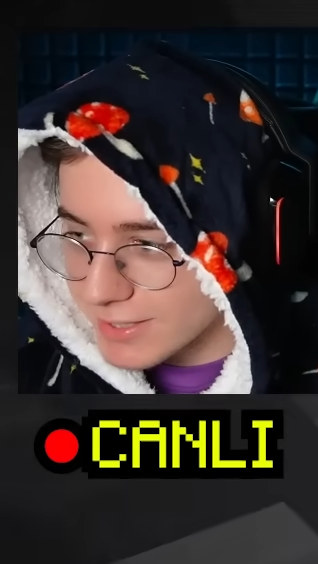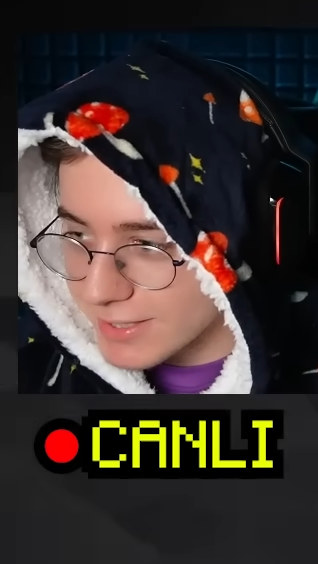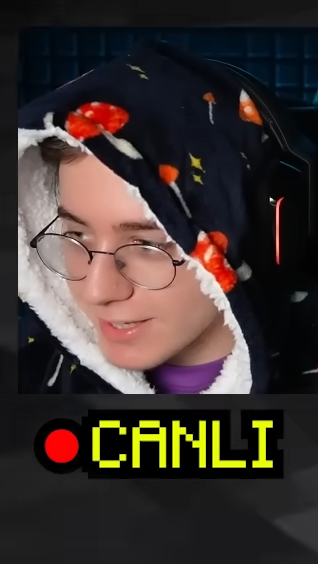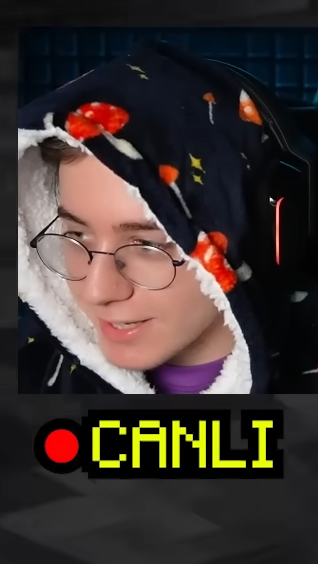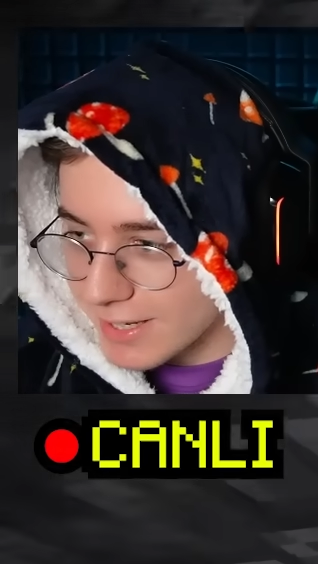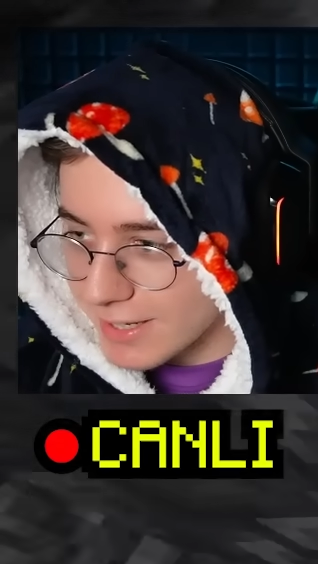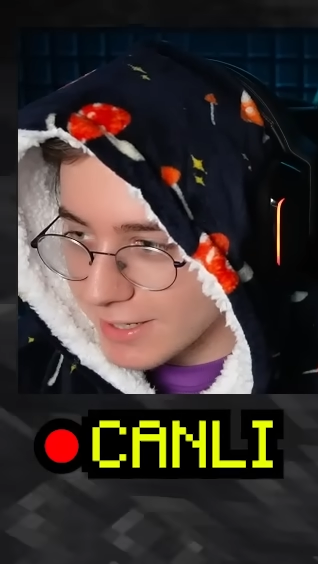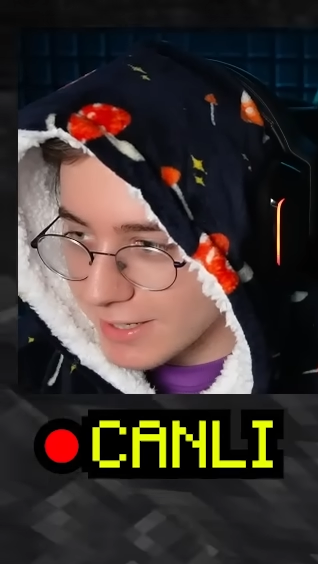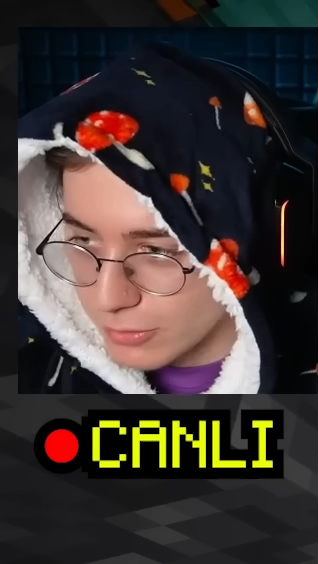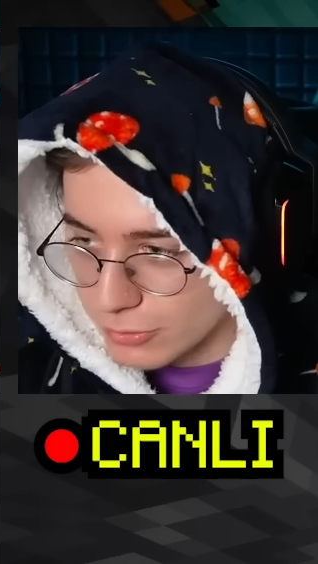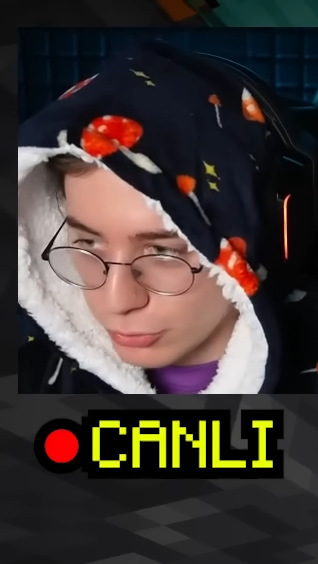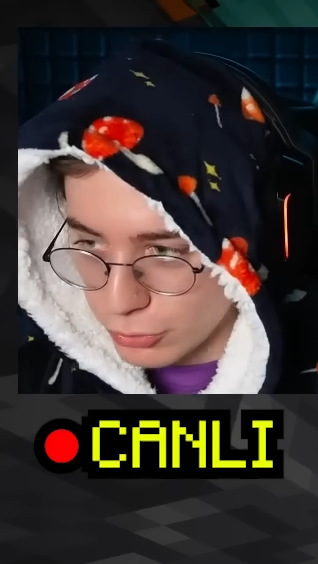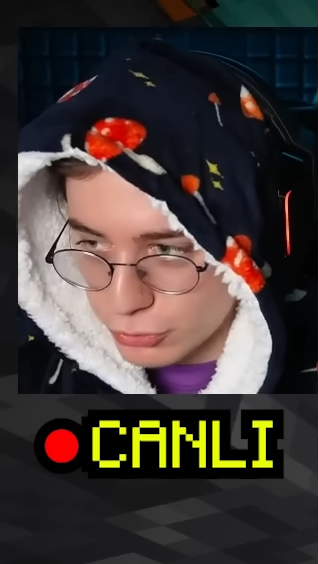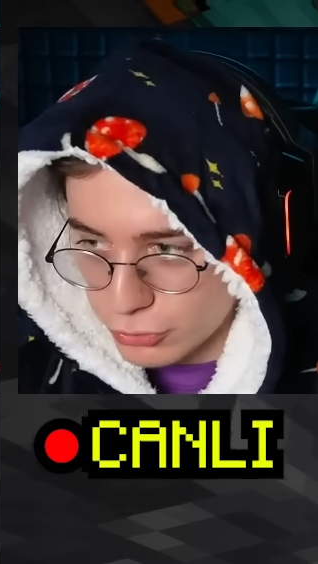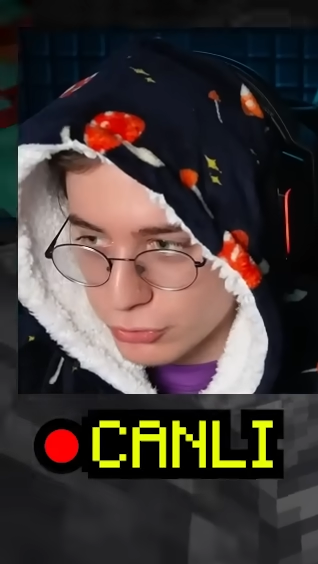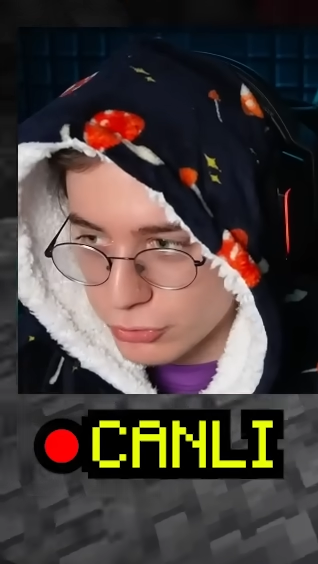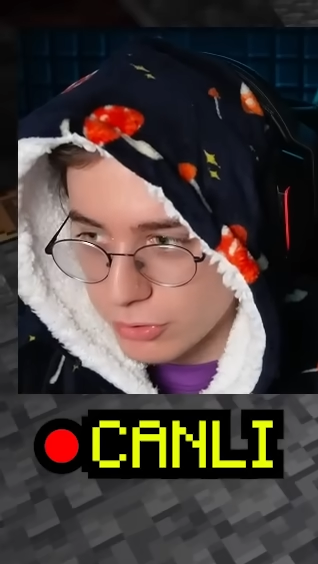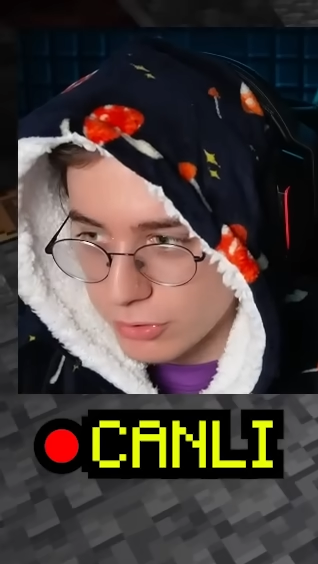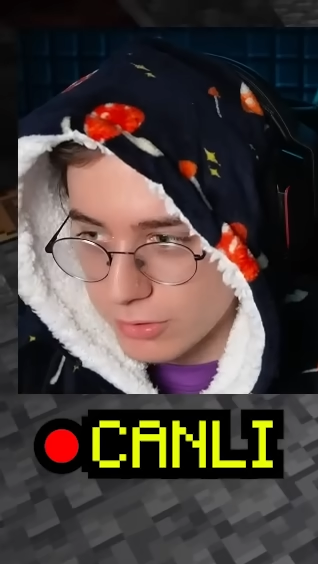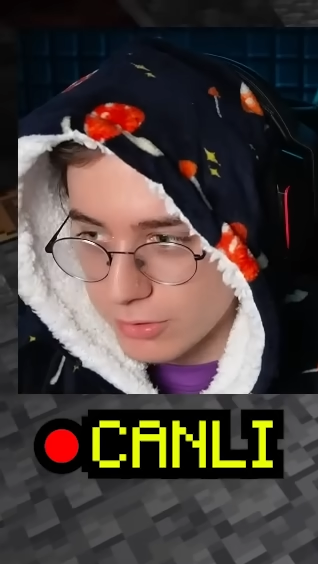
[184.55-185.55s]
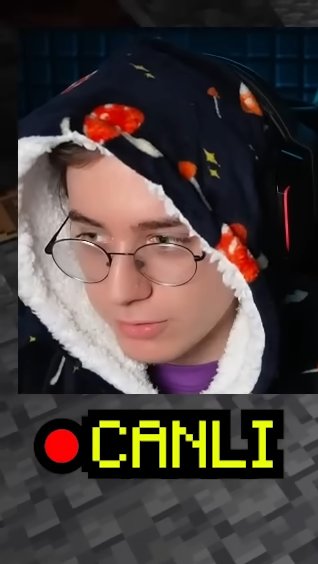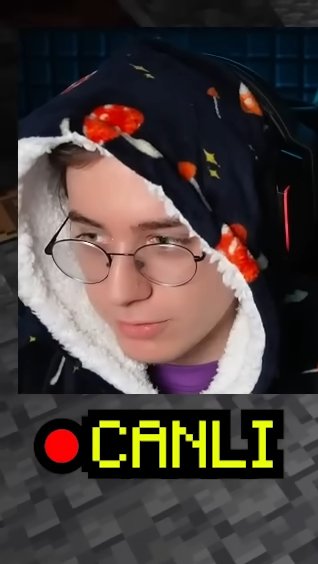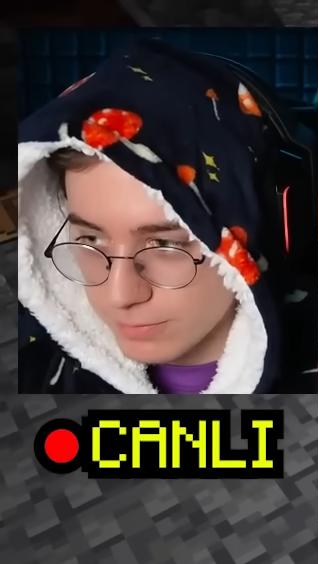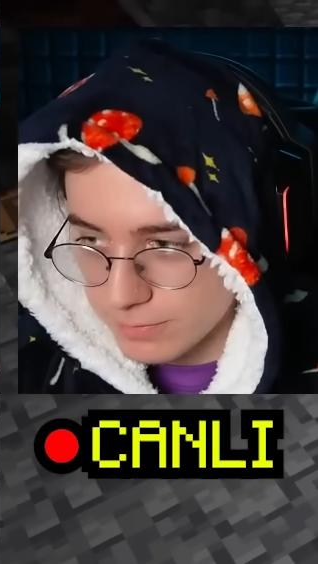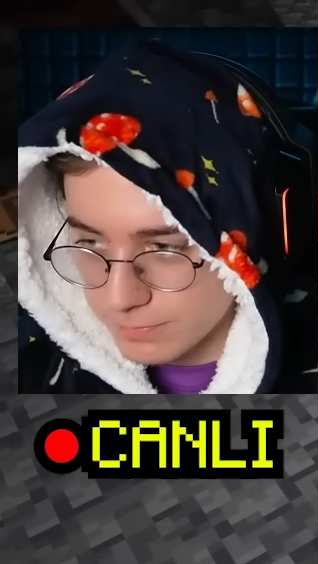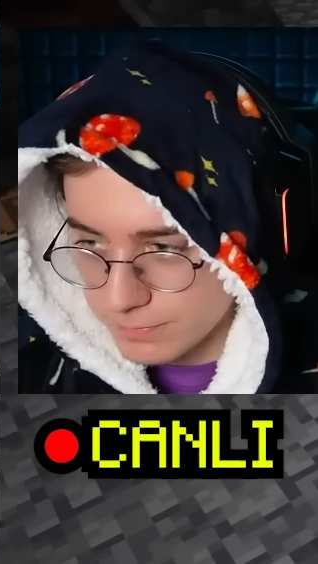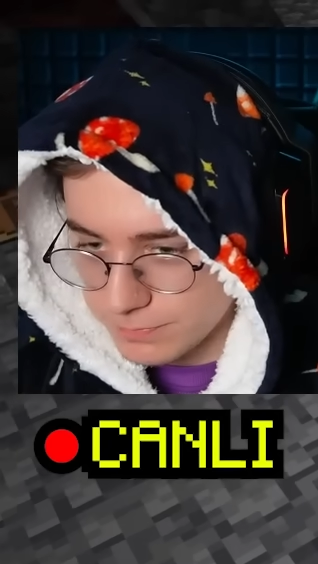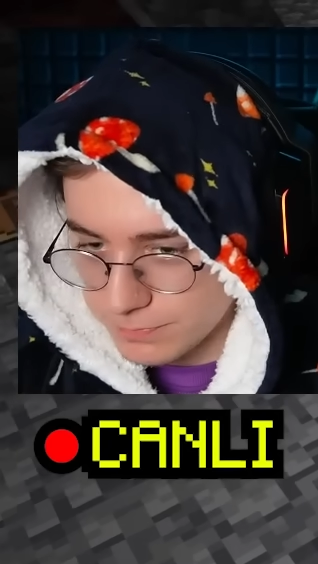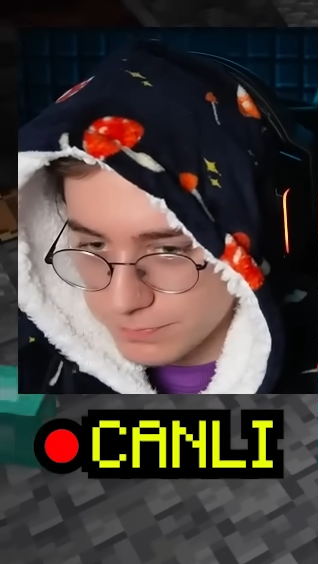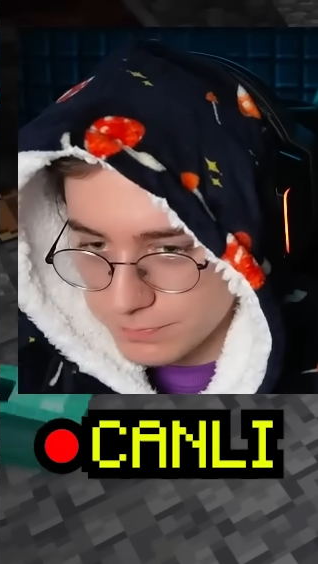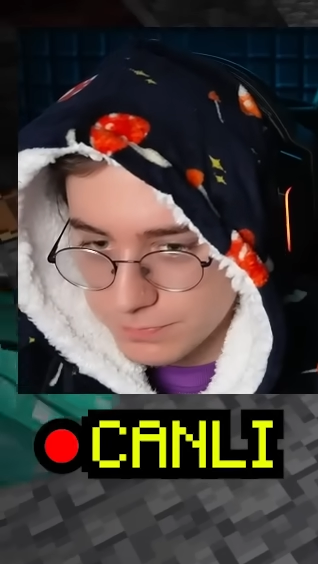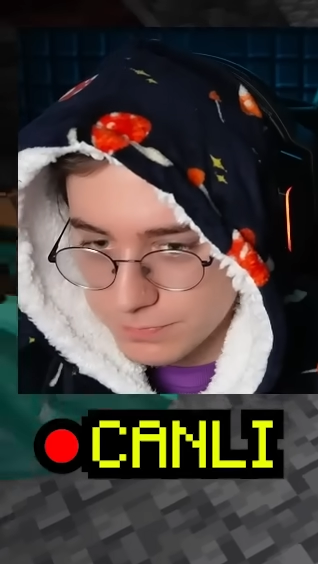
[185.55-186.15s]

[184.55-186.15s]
ki düşsün. Bence